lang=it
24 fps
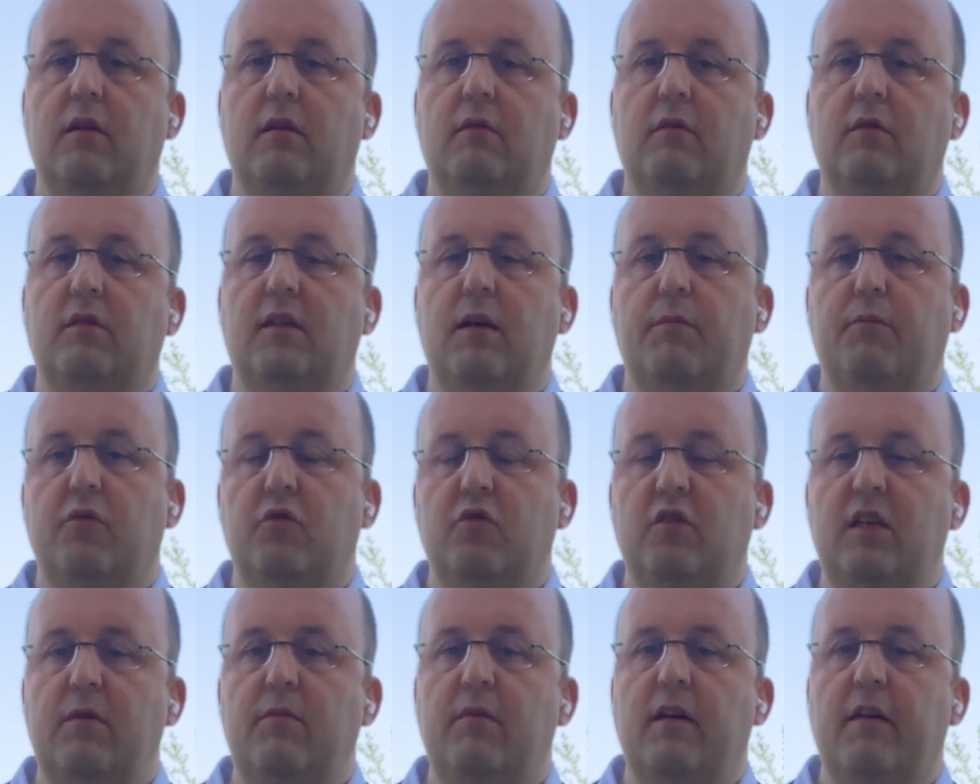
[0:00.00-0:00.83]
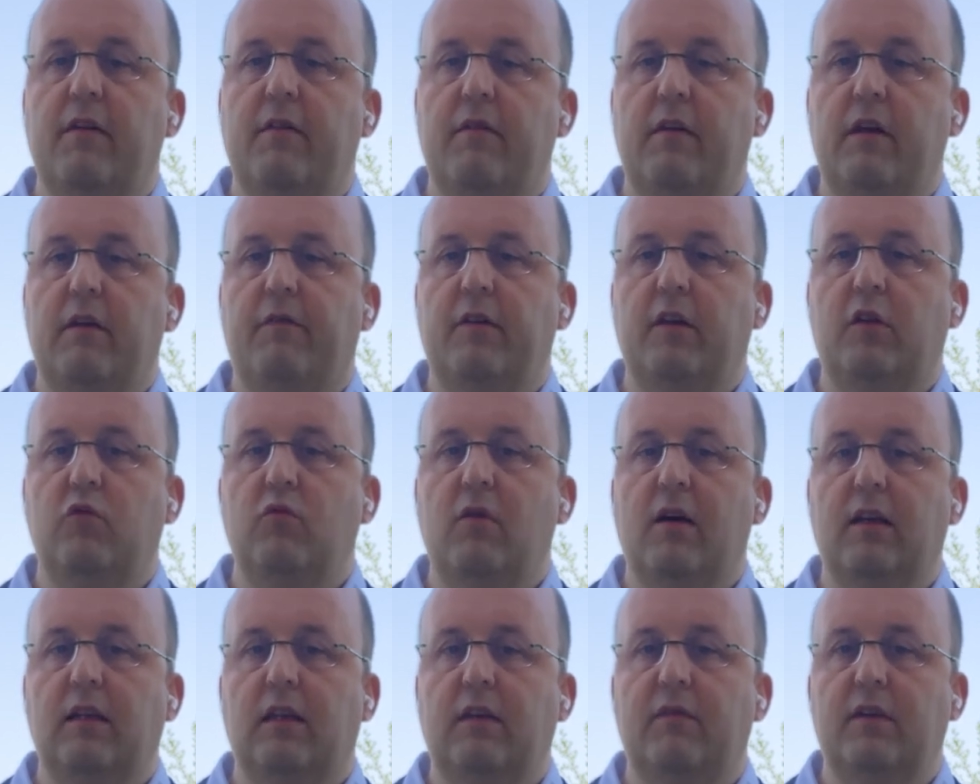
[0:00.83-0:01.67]
sia possibile
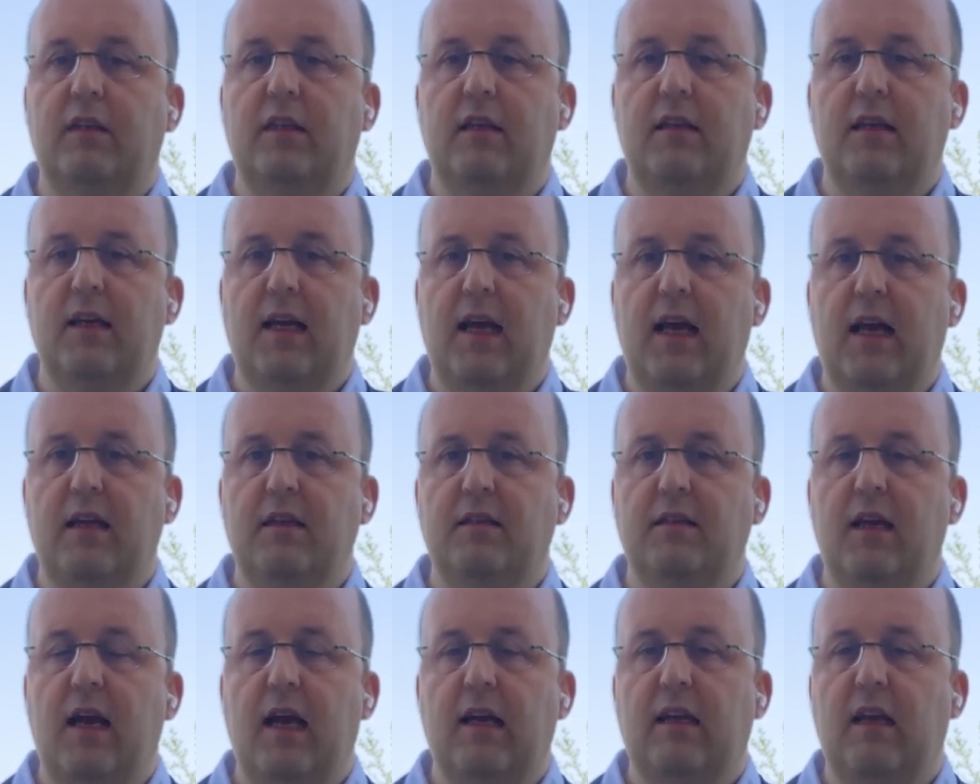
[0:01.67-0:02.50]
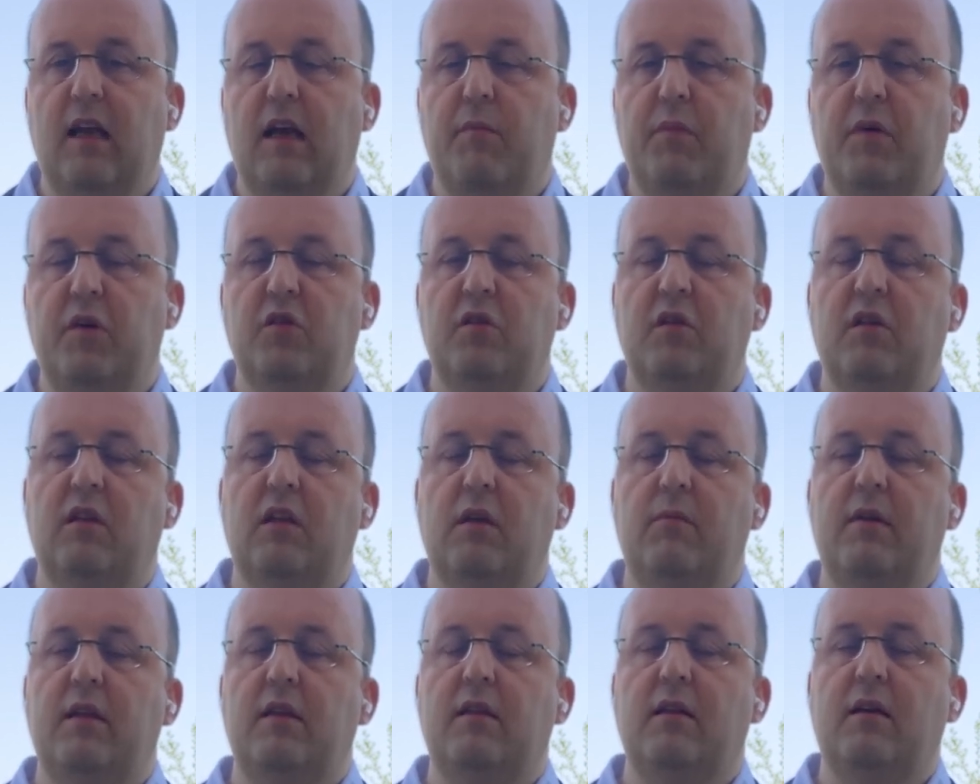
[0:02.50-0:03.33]
effettuare attività da casa anche che
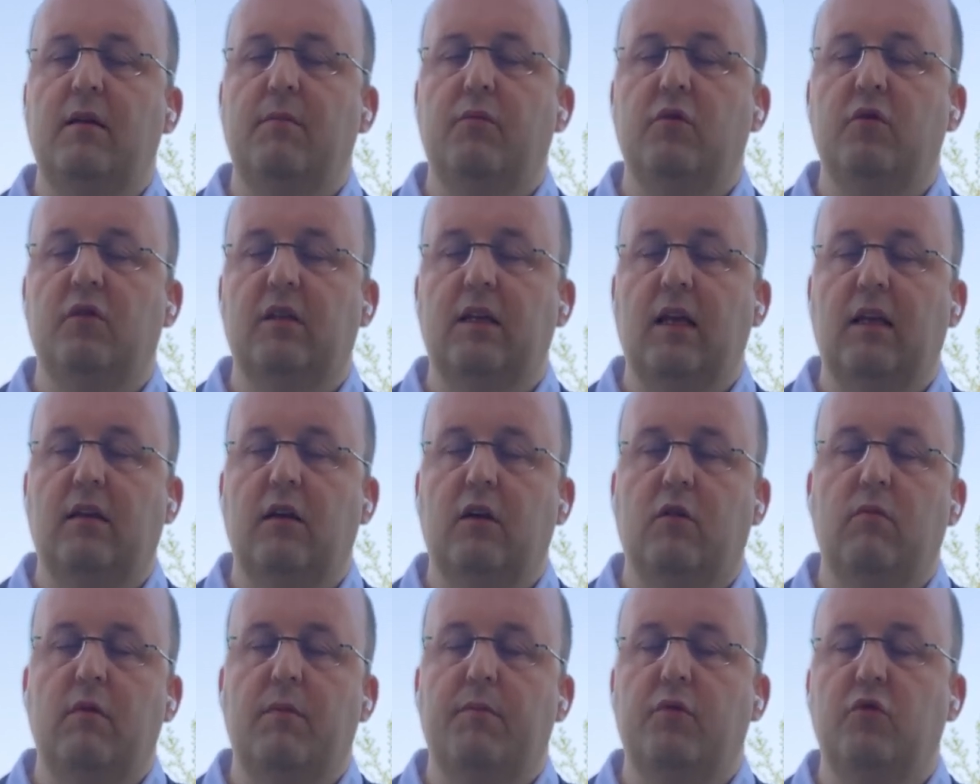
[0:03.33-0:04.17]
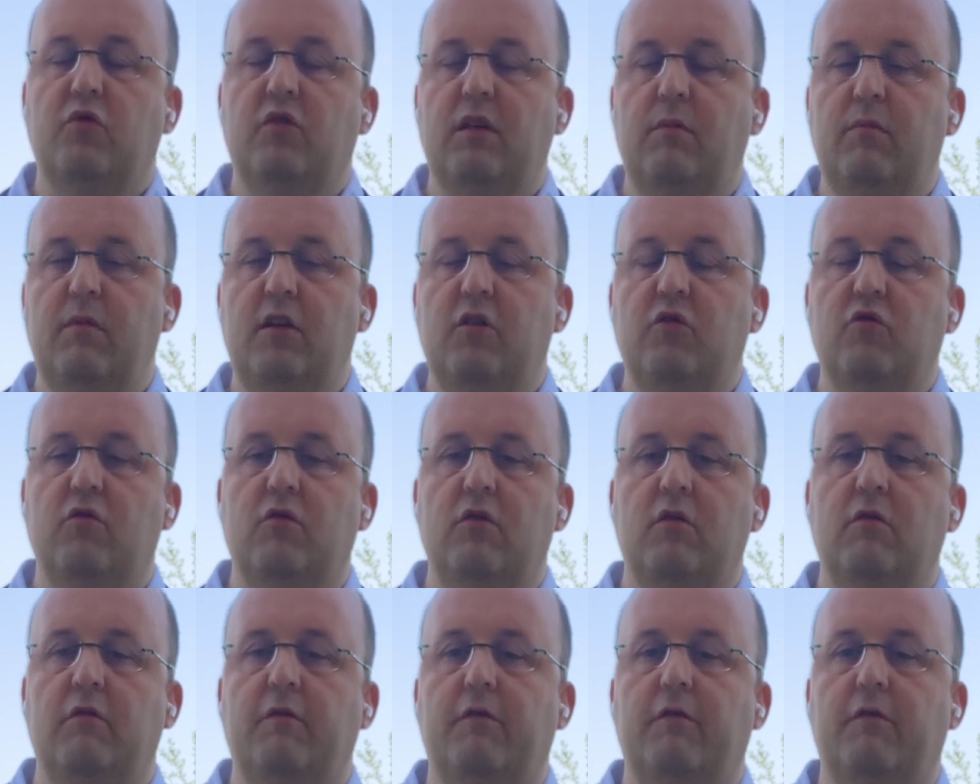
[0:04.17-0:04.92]
precedentemente erano pensate come possibili solo in